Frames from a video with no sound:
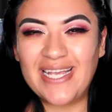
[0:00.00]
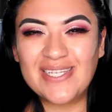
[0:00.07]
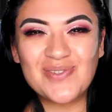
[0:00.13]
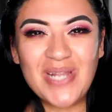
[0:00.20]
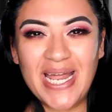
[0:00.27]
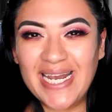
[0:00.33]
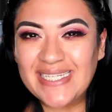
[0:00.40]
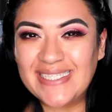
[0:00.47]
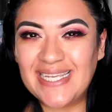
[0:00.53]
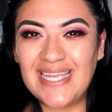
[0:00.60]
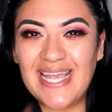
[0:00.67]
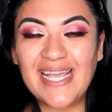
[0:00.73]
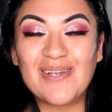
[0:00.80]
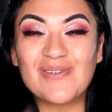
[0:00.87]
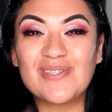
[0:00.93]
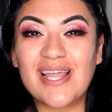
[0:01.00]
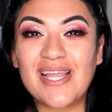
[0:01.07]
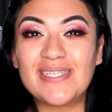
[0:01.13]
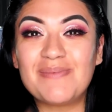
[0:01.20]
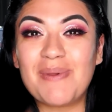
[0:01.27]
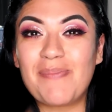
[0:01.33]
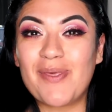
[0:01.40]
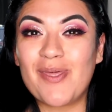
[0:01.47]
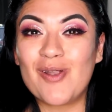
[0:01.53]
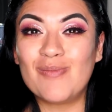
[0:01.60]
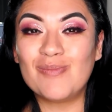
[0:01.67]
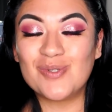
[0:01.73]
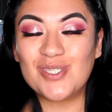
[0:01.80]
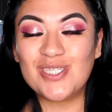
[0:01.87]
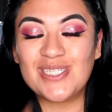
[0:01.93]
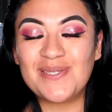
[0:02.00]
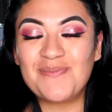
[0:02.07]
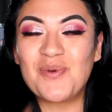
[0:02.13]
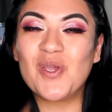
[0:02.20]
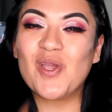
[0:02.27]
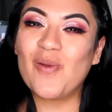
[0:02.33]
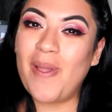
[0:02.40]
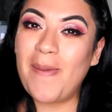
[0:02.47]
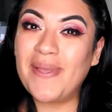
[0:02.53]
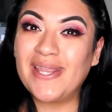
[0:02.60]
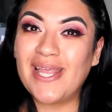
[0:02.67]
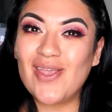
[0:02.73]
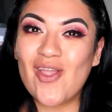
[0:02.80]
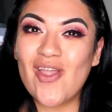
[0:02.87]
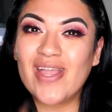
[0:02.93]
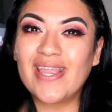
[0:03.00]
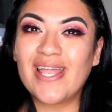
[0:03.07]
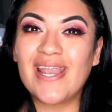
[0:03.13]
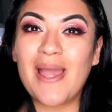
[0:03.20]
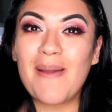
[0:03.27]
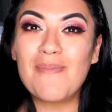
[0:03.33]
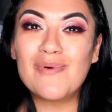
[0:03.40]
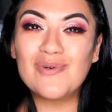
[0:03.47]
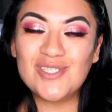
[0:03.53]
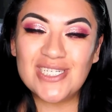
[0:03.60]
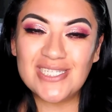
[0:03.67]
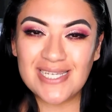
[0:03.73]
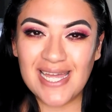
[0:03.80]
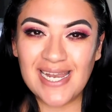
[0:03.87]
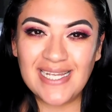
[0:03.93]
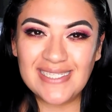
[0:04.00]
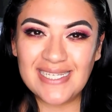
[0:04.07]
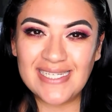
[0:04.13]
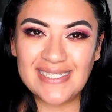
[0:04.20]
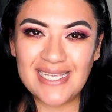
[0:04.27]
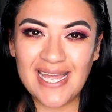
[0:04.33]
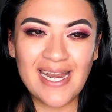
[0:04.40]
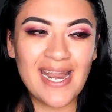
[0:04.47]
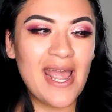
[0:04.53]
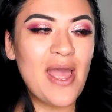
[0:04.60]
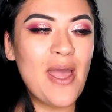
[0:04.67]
Es una reseña que ustedes me pidieron muchísimo y que obviamente yo ya tenía muchas ganas de hacer